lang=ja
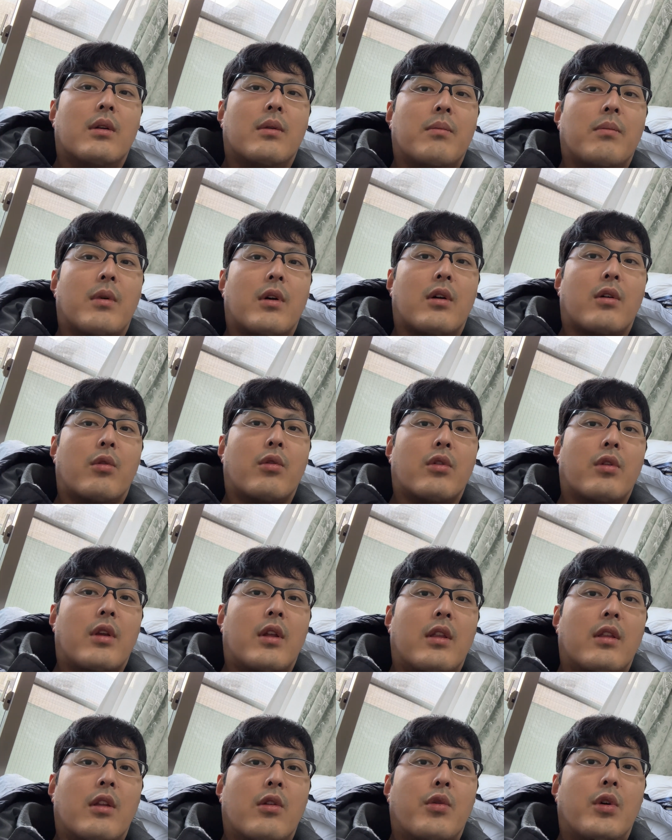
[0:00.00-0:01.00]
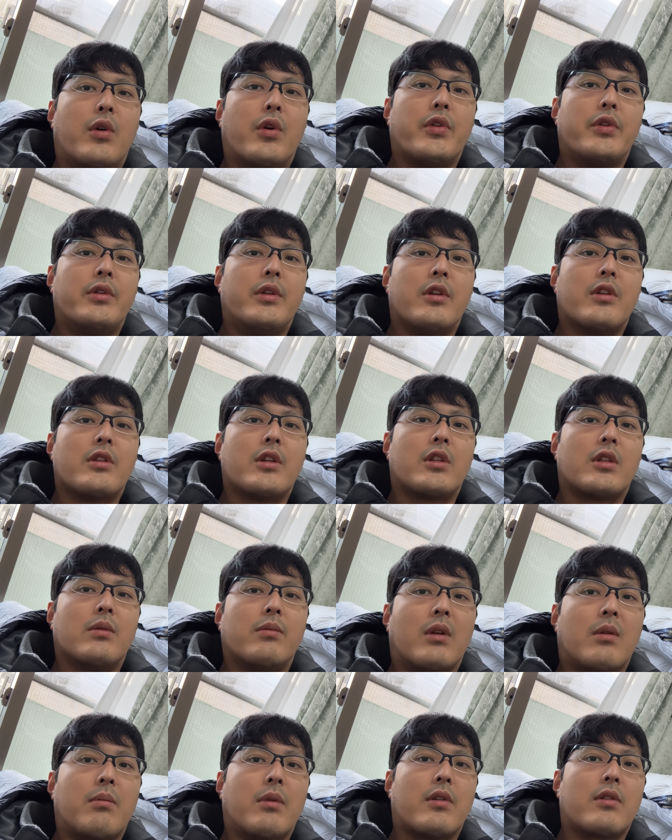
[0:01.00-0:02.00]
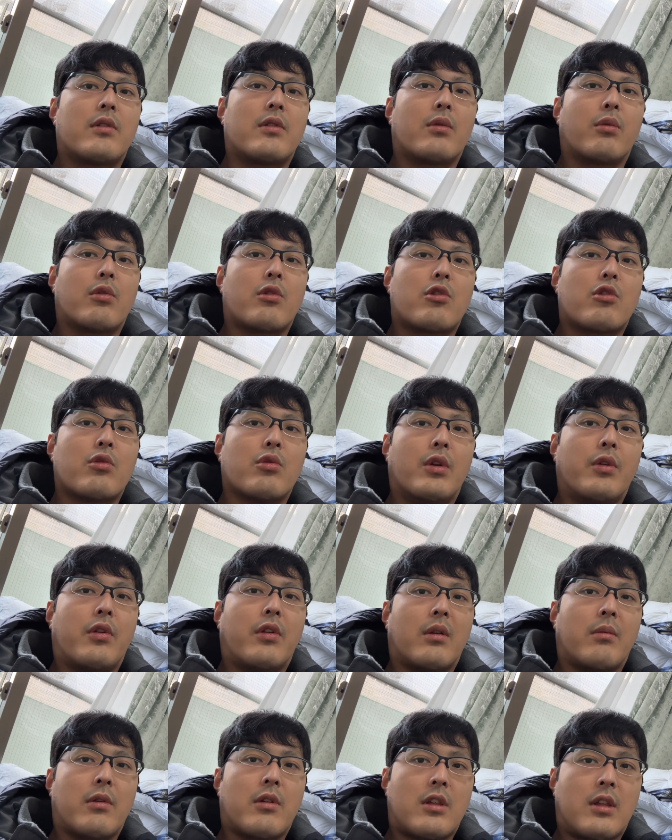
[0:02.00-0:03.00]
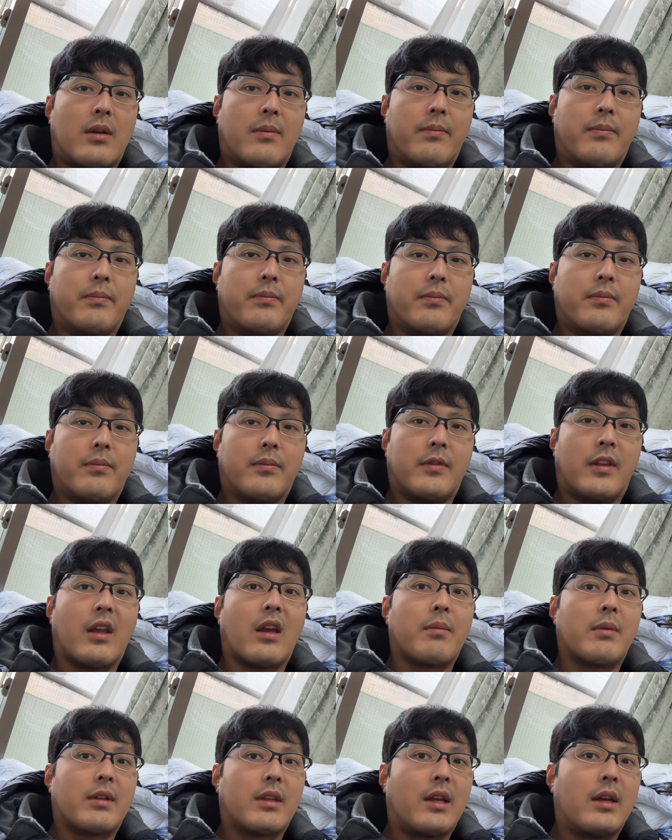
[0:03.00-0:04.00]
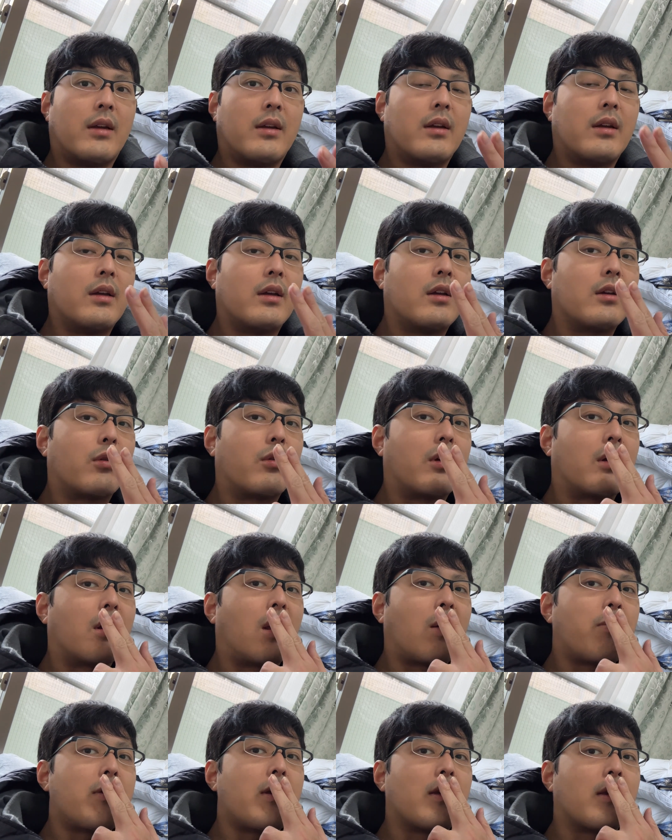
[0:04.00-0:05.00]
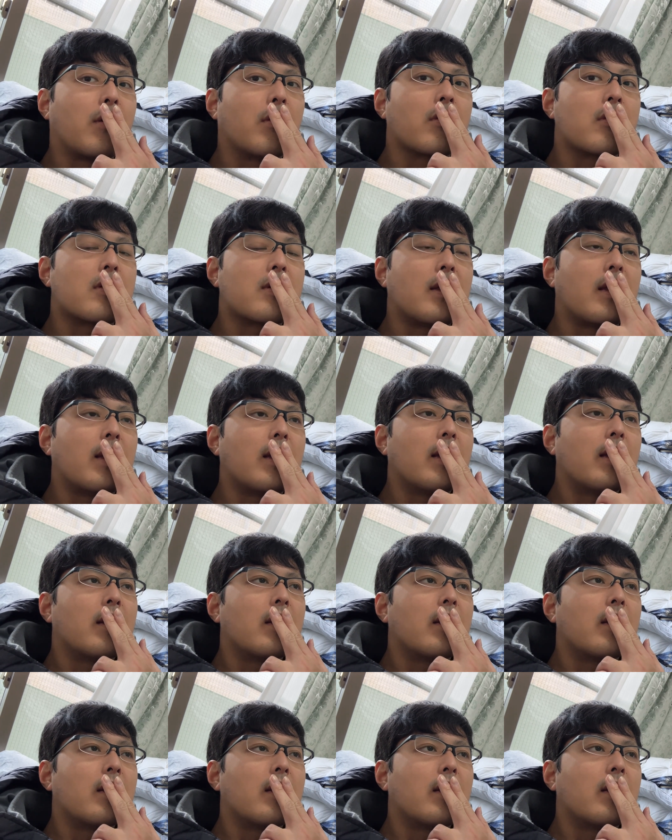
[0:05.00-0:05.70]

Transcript: まあこの辺で動画失礼したいと思いますご視聴ありがとうございましたではまたこれから歯磨きをして、